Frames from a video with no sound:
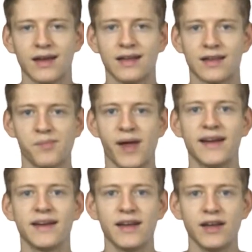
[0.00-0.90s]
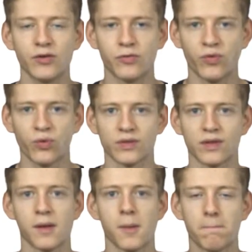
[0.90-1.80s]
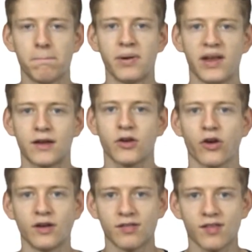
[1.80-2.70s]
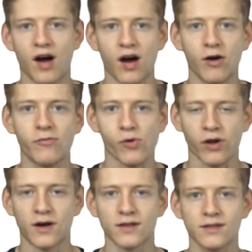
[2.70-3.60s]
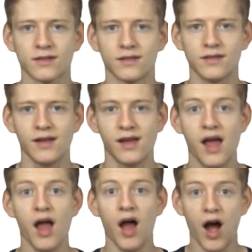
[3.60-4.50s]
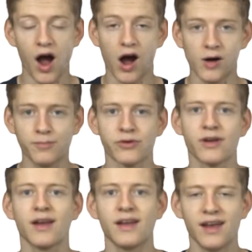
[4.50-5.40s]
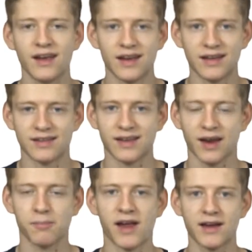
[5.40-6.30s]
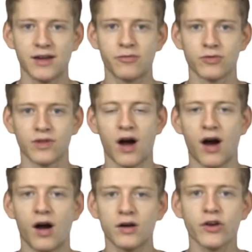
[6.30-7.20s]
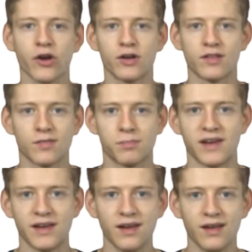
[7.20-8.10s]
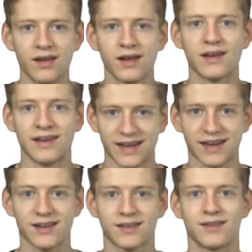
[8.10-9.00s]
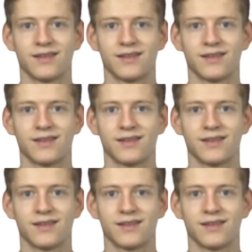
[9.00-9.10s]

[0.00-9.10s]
in der Menge von B-Kreuz A vorhanden, aber in der Menge von A Kreuz B nicht.